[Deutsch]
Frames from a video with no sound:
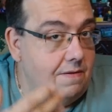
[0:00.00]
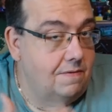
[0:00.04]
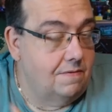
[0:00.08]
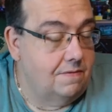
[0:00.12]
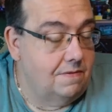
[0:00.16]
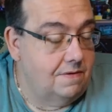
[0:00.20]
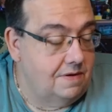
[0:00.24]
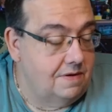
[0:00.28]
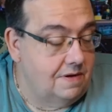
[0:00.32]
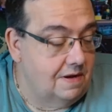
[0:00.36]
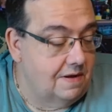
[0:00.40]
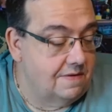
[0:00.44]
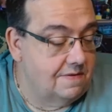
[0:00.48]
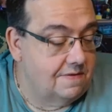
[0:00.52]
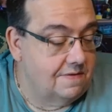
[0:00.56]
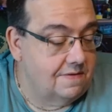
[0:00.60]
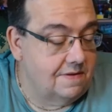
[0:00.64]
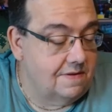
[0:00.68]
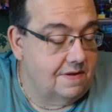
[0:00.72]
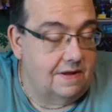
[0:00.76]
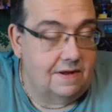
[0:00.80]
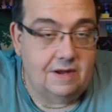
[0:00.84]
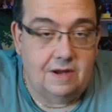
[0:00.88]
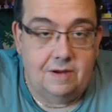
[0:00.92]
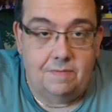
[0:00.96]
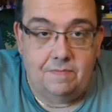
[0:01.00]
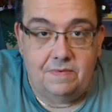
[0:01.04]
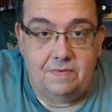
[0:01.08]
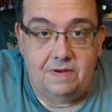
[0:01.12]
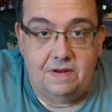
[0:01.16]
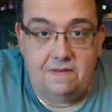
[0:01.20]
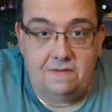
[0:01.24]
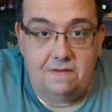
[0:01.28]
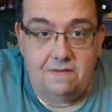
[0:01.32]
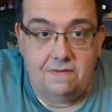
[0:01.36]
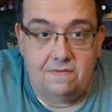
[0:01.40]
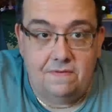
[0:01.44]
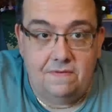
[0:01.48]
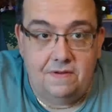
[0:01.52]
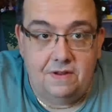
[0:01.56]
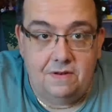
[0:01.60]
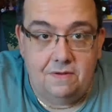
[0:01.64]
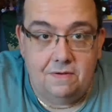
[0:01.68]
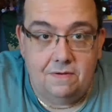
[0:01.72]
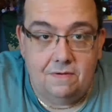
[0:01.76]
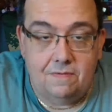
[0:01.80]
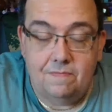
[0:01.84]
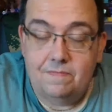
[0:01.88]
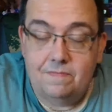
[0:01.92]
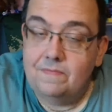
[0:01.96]
Und das ergibt dieses
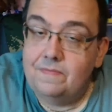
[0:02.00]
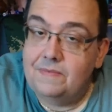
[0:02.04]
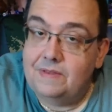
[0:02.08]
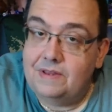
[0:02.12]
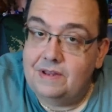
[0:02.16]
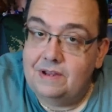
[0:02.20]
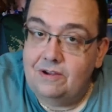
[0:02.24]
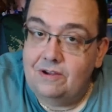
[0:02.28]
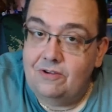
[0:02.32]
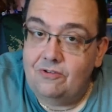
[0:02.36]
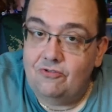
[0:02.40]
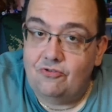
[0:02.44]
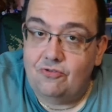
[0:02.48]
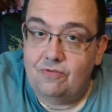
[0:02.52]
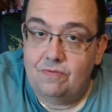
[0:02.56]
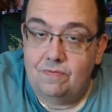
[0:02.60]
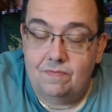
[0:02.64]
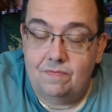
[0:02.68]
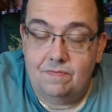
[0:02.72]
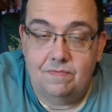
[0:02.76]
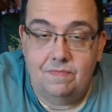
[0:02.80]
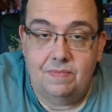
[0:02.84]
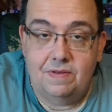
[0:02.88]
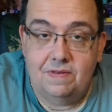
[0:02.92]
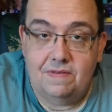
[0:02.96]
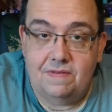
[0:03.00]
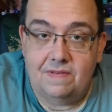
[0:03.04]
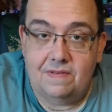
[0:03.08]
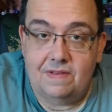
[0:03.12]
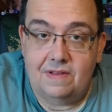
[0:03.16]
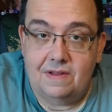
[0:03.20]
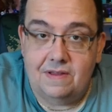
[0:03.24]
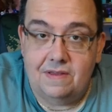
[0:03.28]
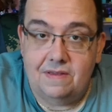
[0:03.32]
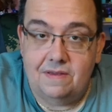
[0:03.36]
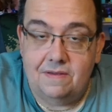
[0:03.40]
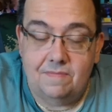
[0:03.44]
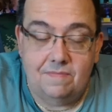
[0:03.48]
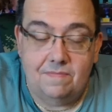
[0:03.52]
Video. Dankeschön. Bis gleich.